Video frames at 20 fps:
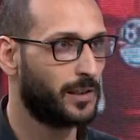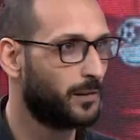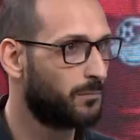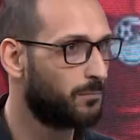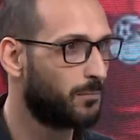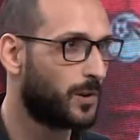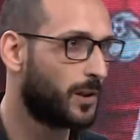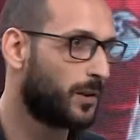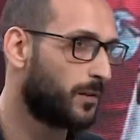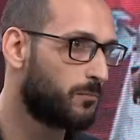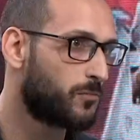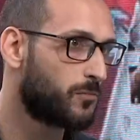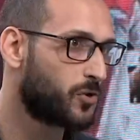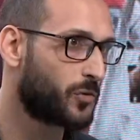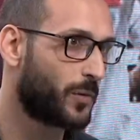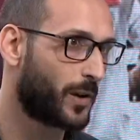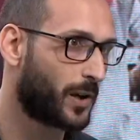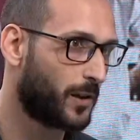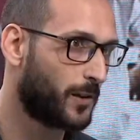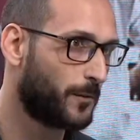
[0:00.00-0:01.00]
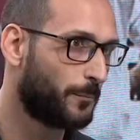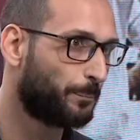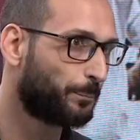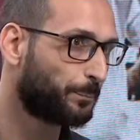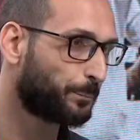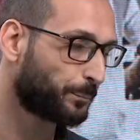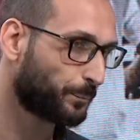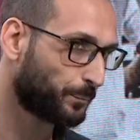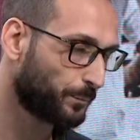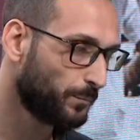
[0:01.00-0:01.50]
طيب طبيعه اللاعب المصري
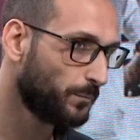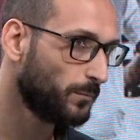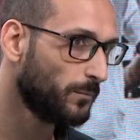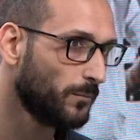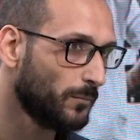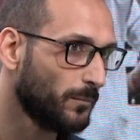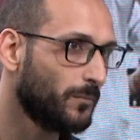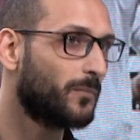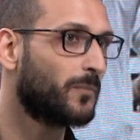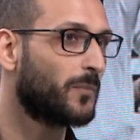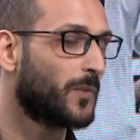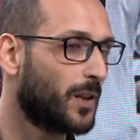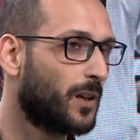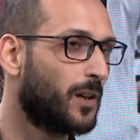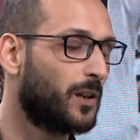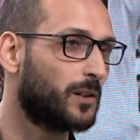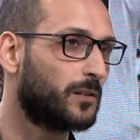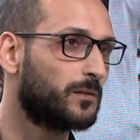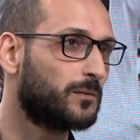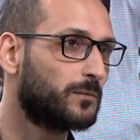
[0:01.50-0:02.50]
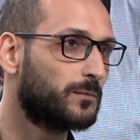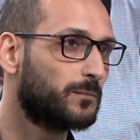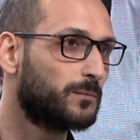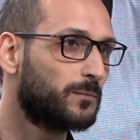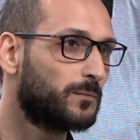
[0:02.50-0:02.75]
بقى تتناسب آه. مع مدرب